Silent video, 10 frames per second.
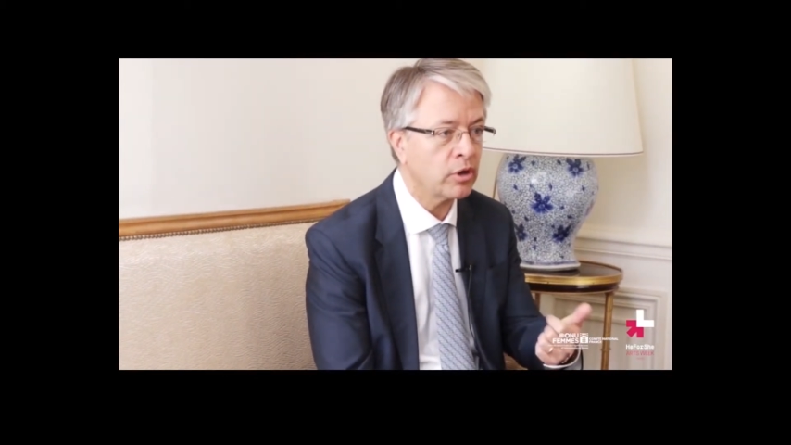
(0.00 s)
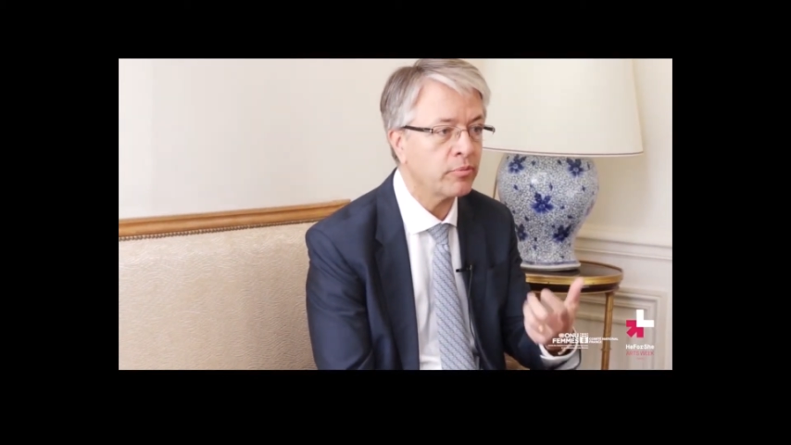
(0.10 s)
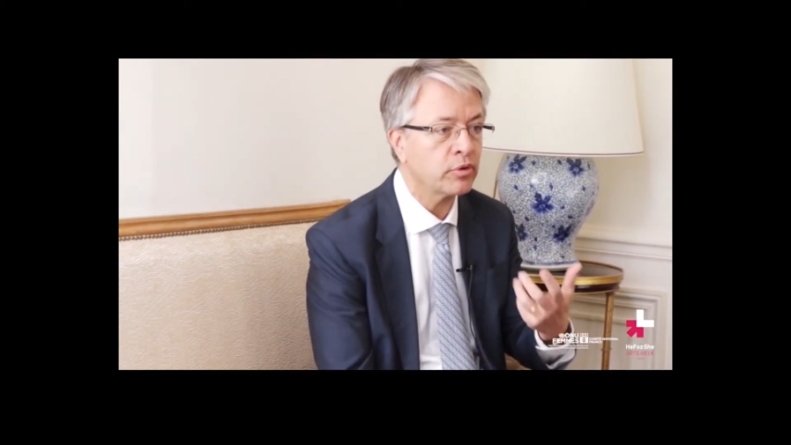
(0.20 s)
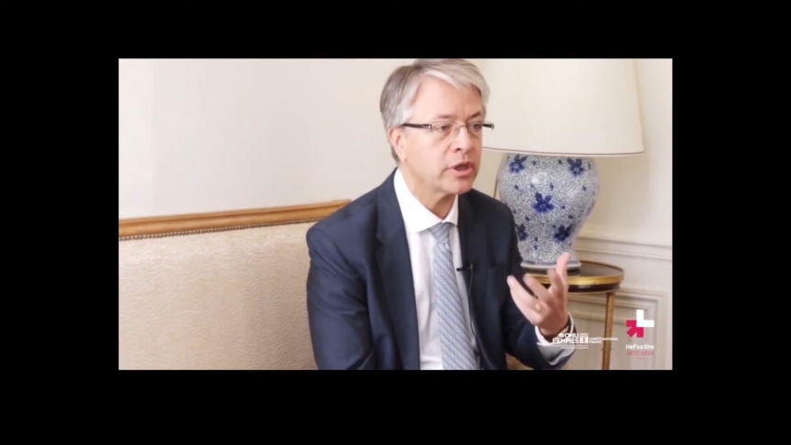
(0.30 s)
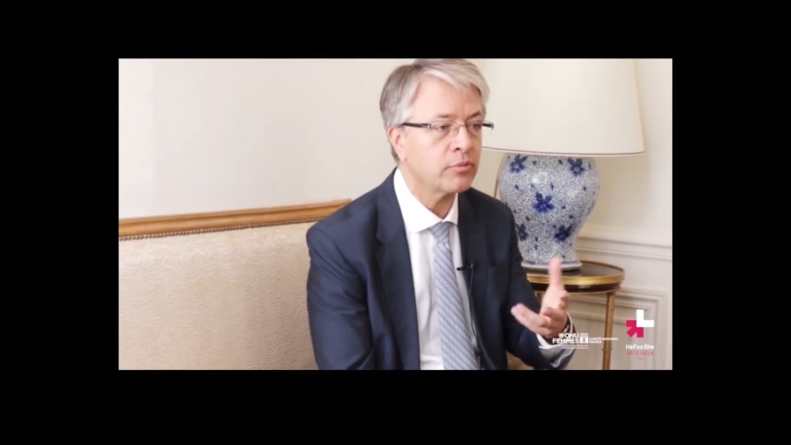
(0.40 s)
et
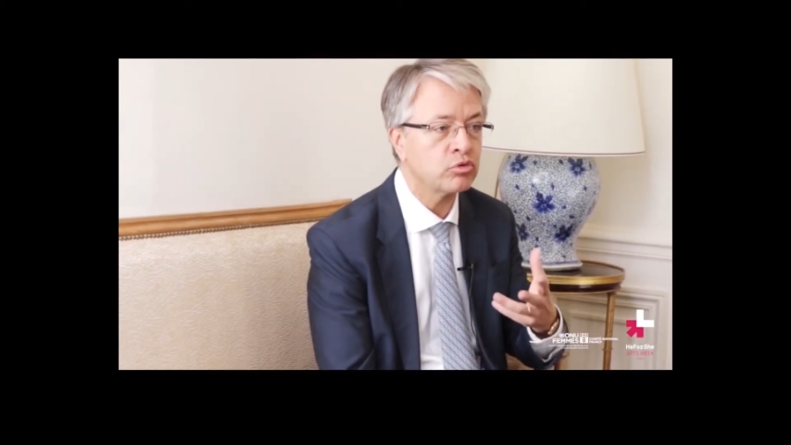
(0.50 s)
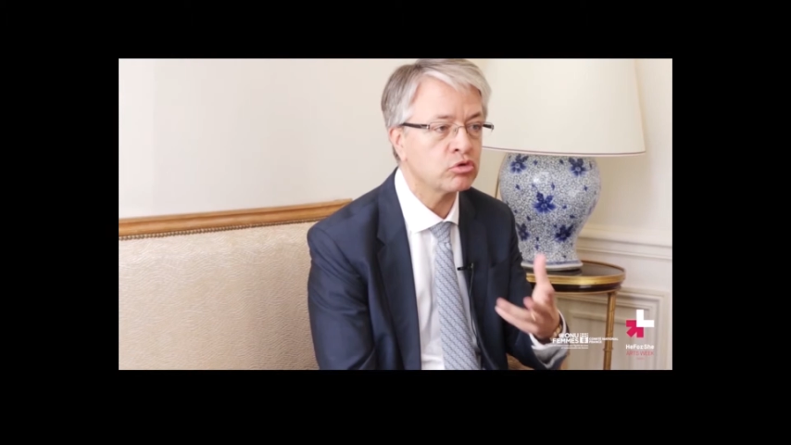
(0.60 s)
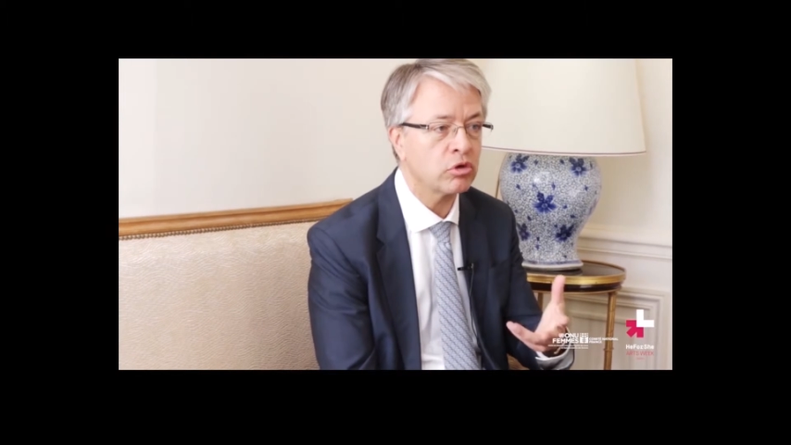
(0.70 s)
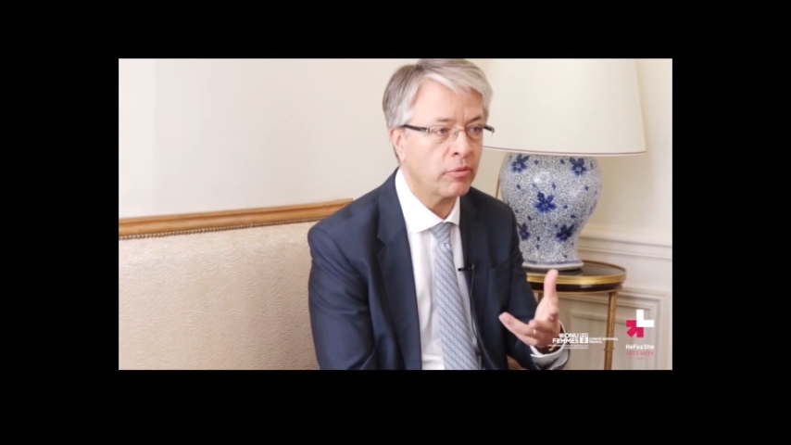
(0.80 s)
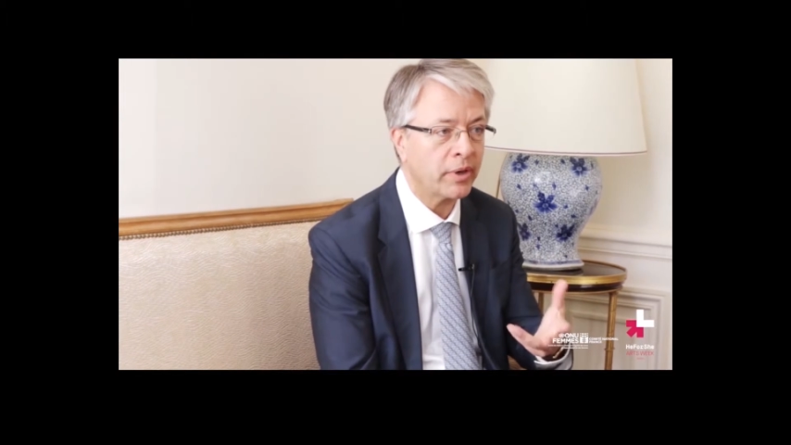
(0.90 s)
peut-être
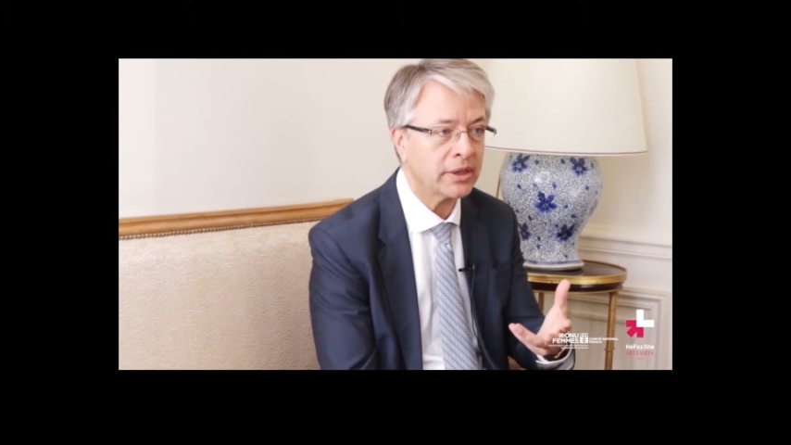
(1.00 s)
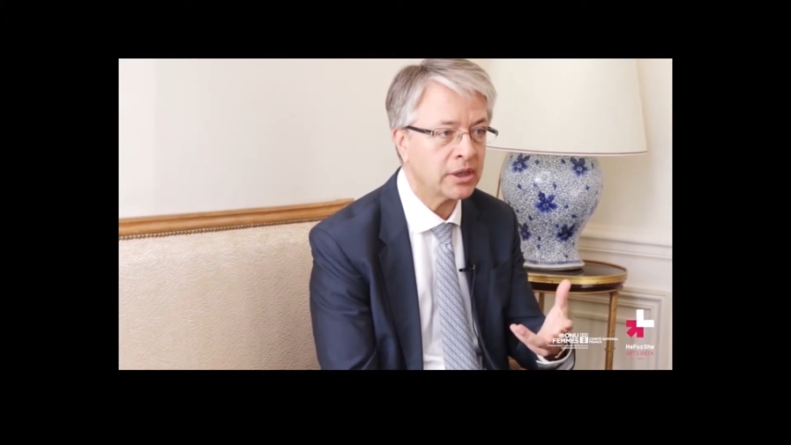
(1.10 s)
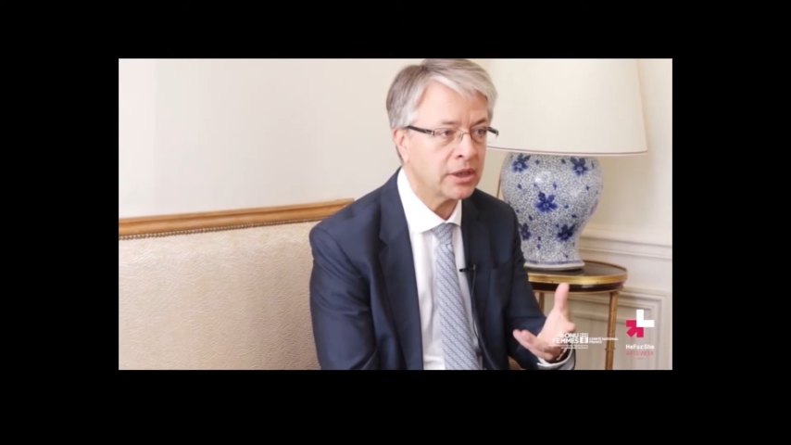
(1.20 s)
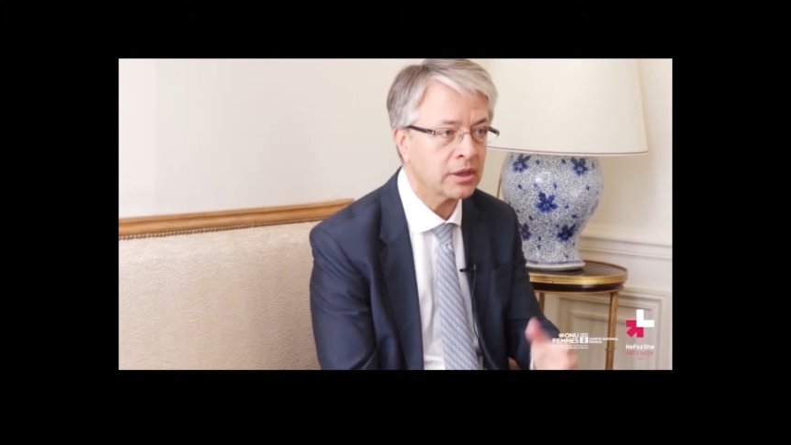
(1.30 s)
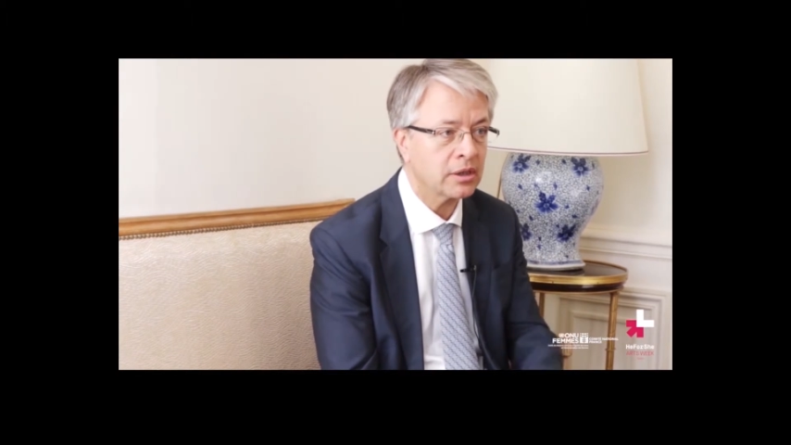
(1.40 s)
plus leurs
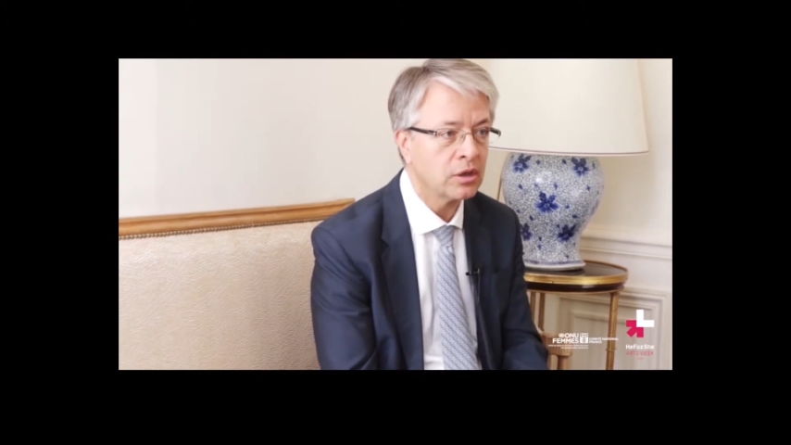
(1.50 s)
pratiques